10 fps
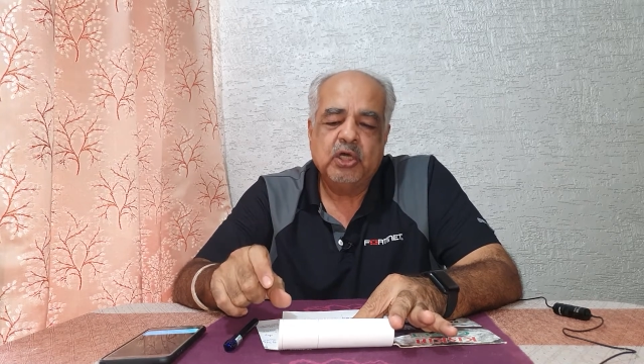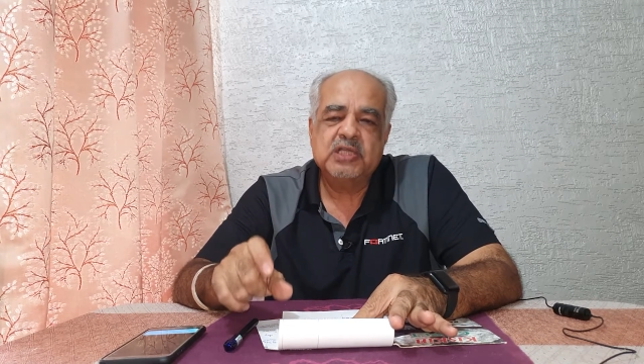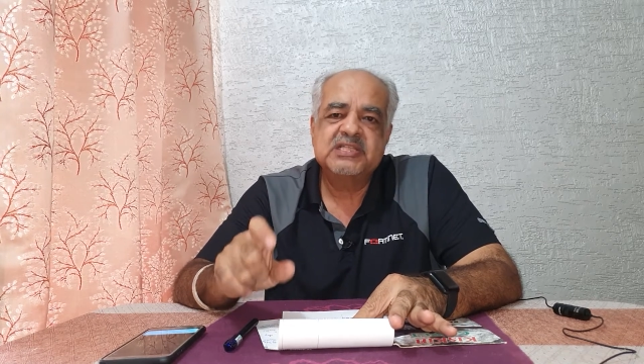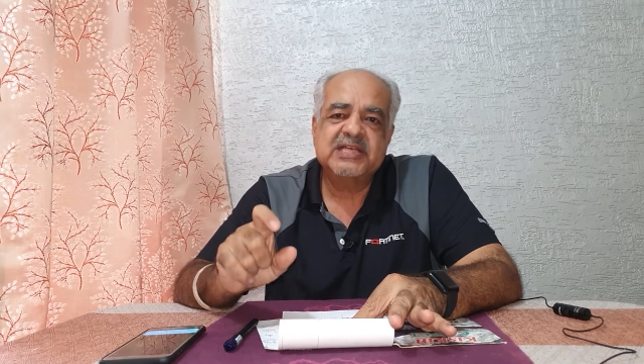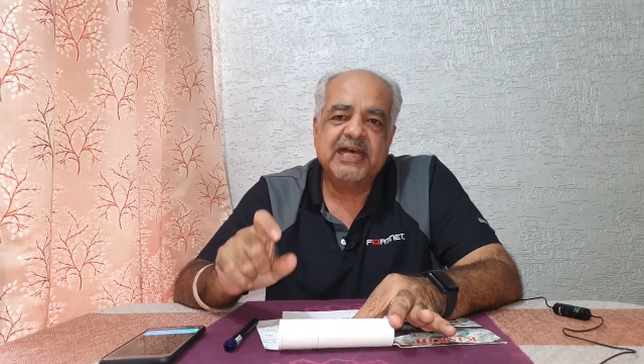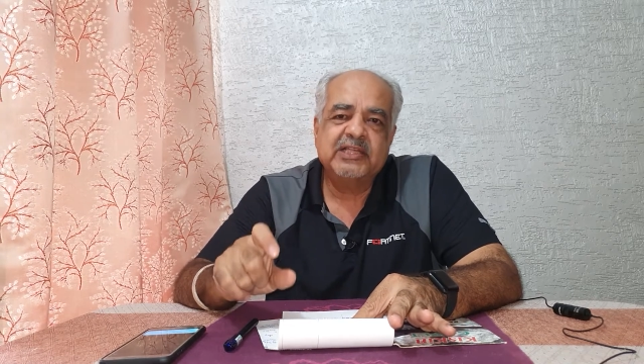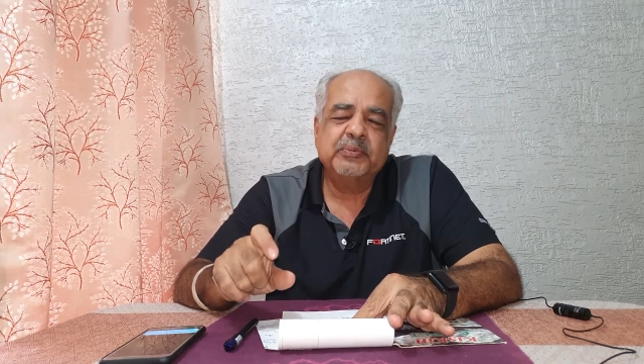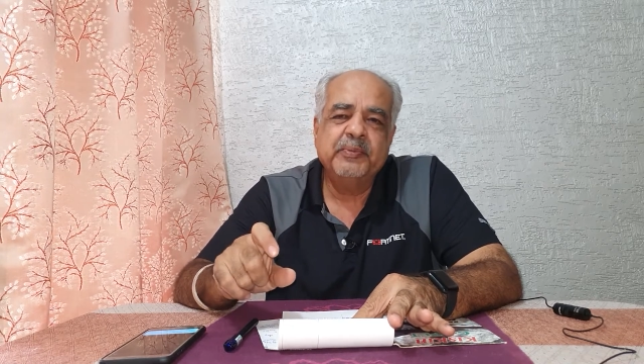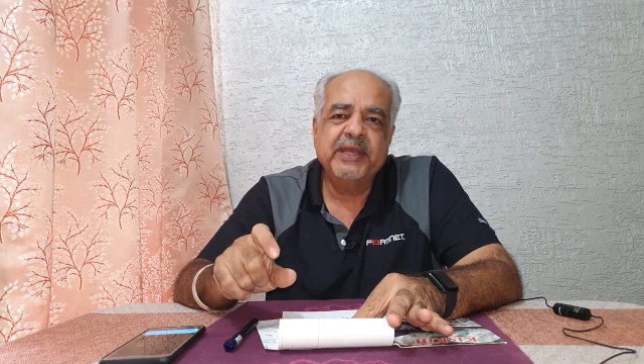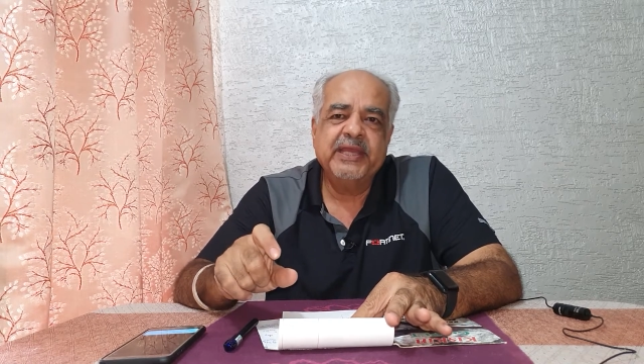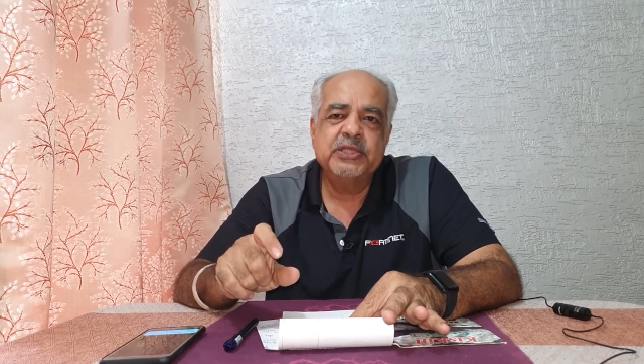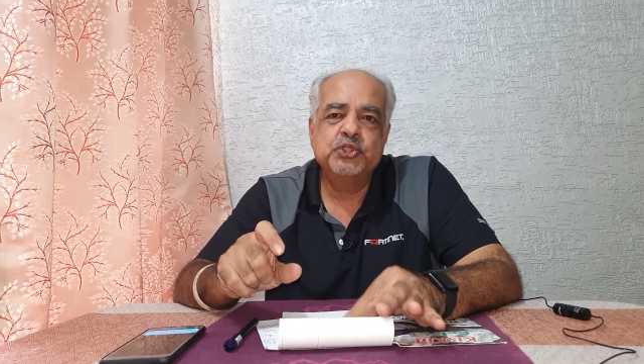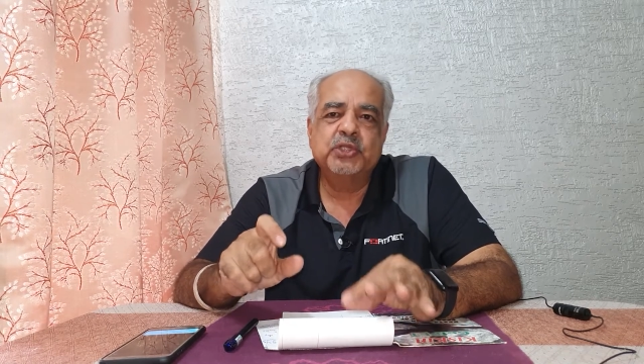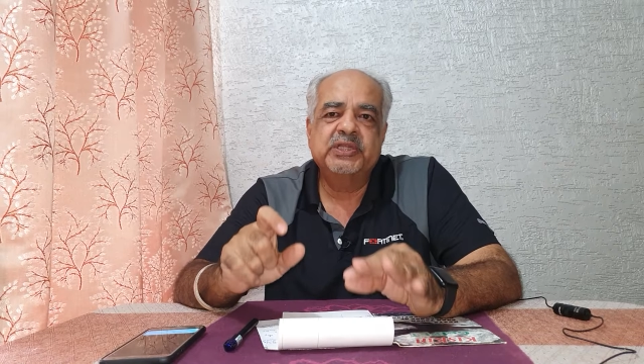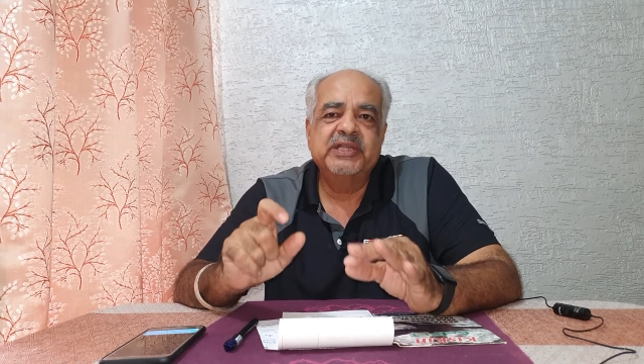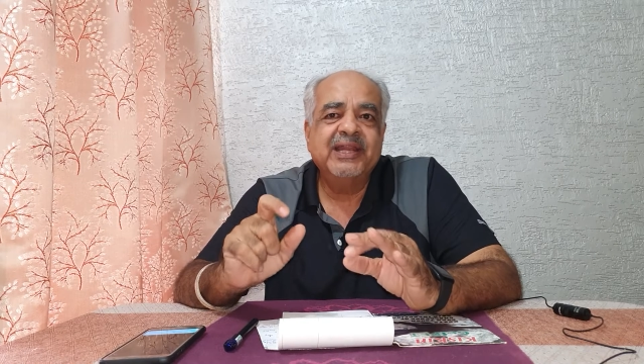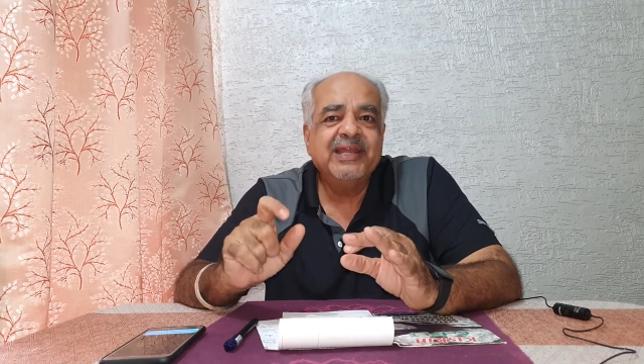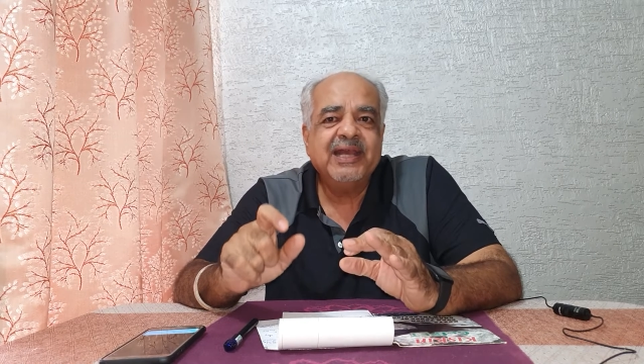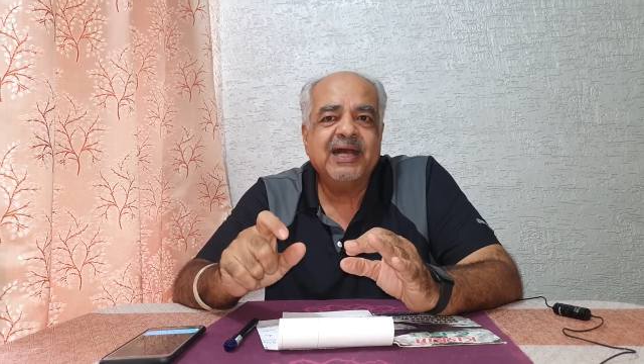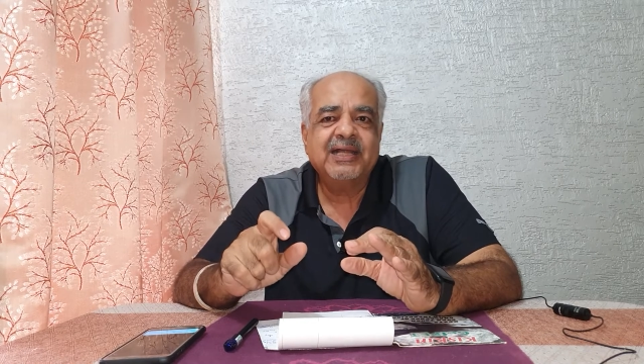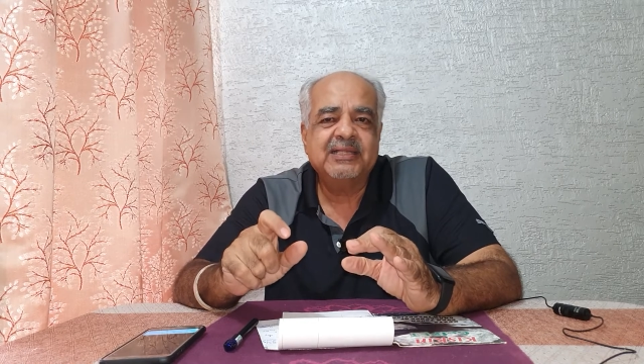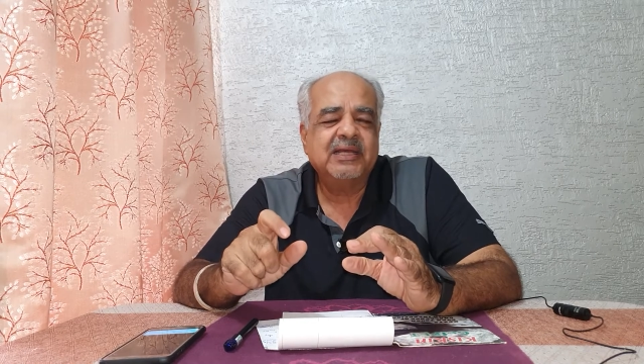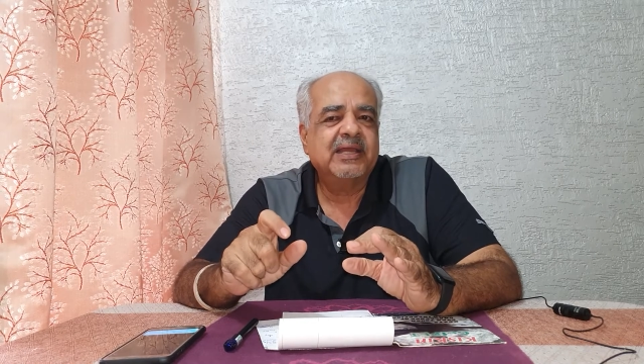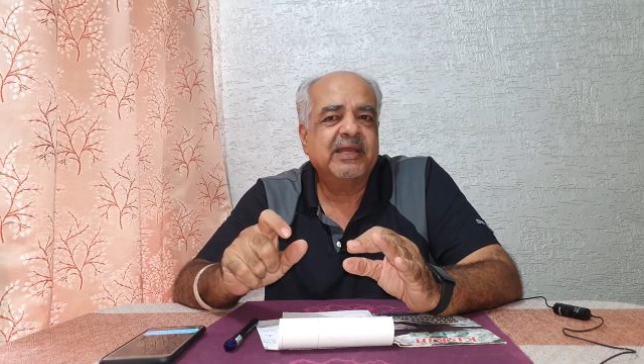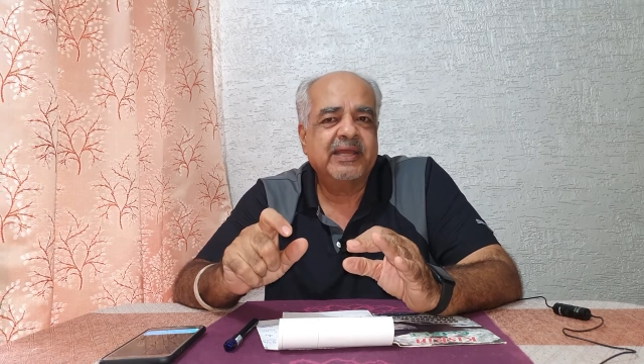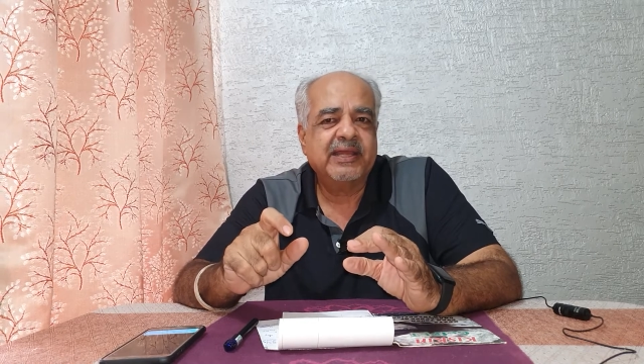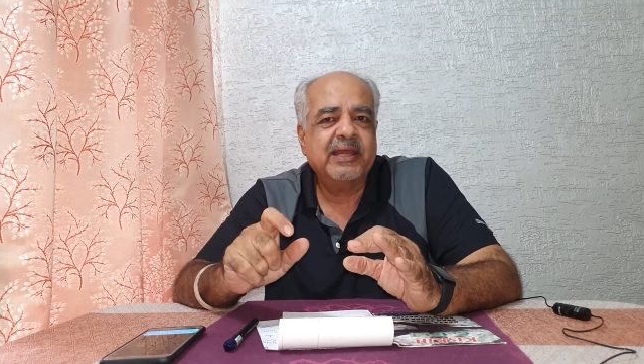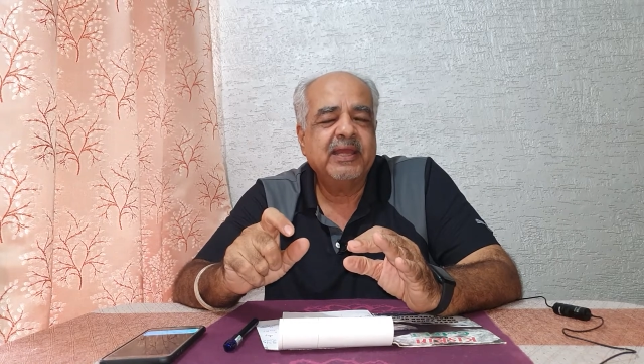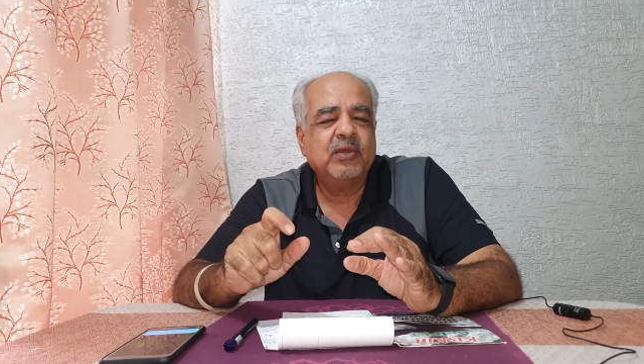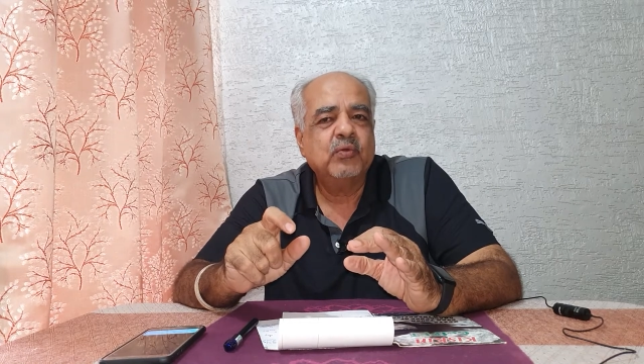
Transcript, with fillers: और साथ में जो दलिया आता है